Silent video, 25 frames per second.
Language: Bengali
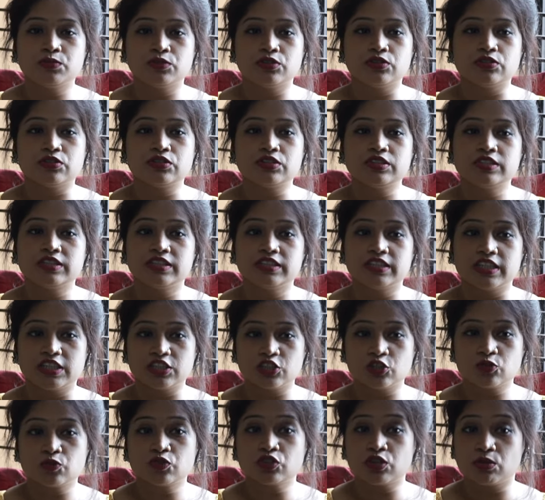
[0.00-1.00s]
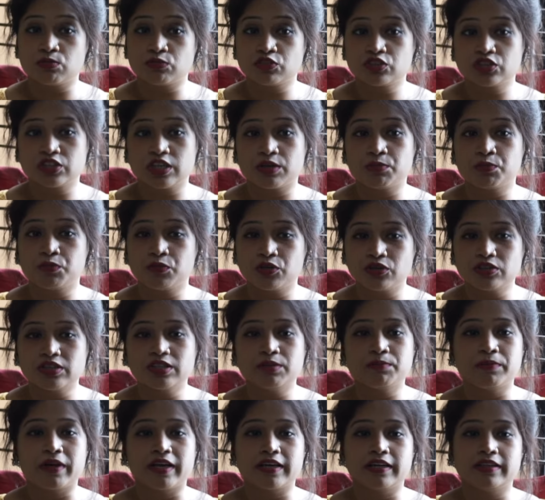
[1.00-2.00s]
পুরুষ যেসব সমস্যায়
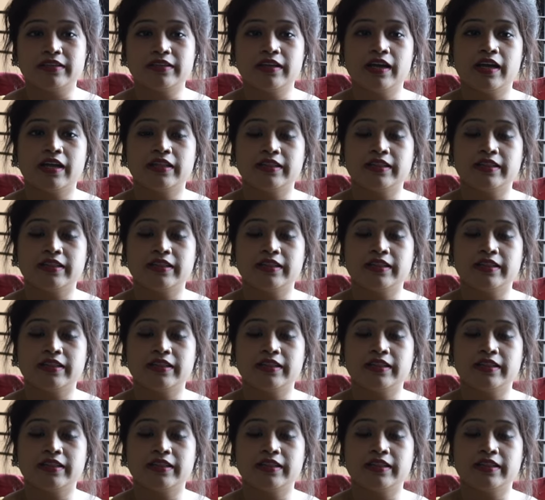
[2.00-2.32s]
পড়তে পারেন